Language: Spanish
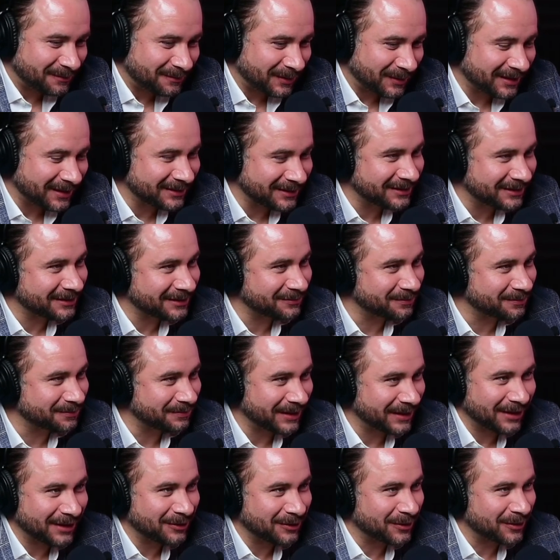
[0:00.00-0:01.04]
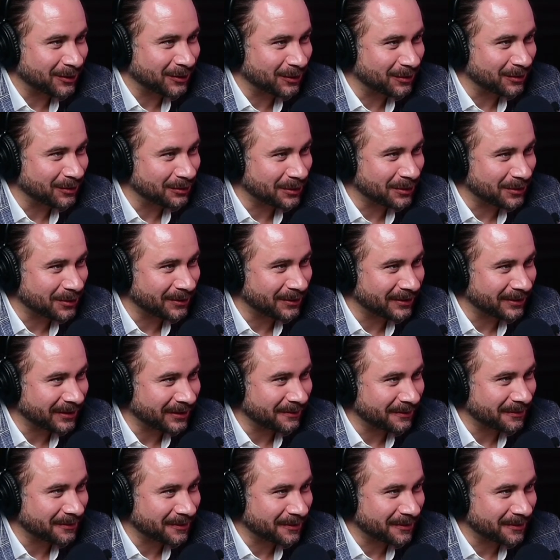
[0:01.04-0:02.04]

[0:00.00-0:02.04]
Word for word: ¿Para qué estás peleándote con el mundo todo el tiempo?